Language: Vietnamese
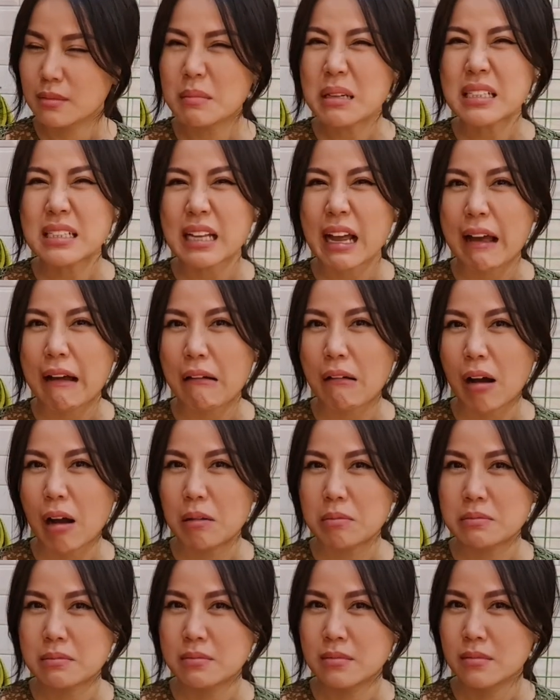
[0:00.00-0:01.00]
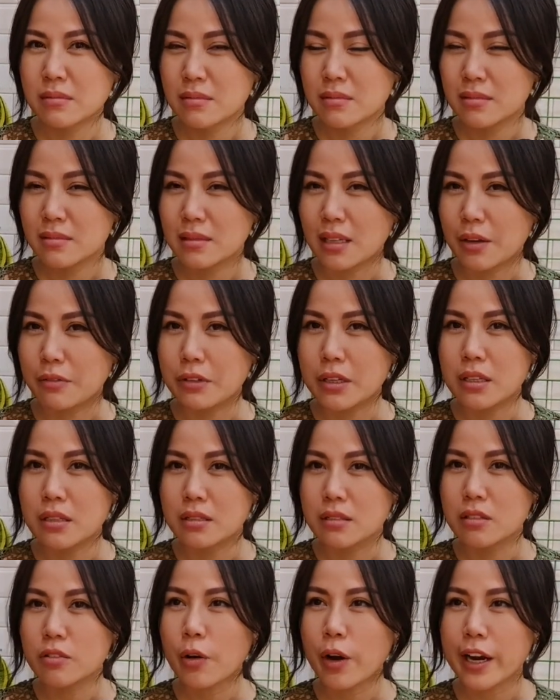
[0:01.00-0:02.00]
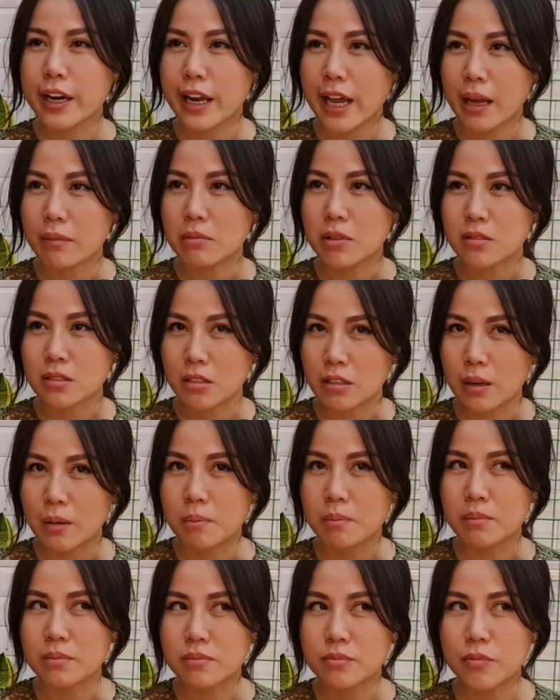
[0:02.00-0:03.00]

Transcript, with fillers: Biết sao không? Tại vì nước hoa nam thực sự là